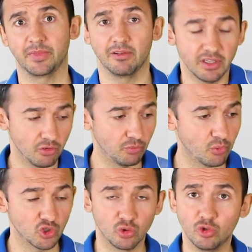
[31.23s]
Давайте вот
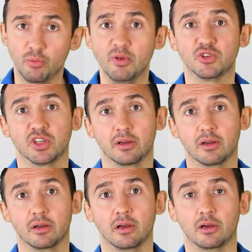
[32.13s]
просто углубимся,
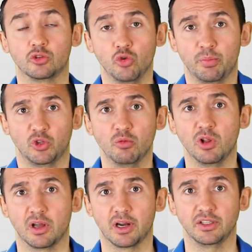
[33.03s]
э, кто
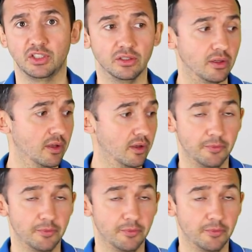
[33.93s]
придумал карантин.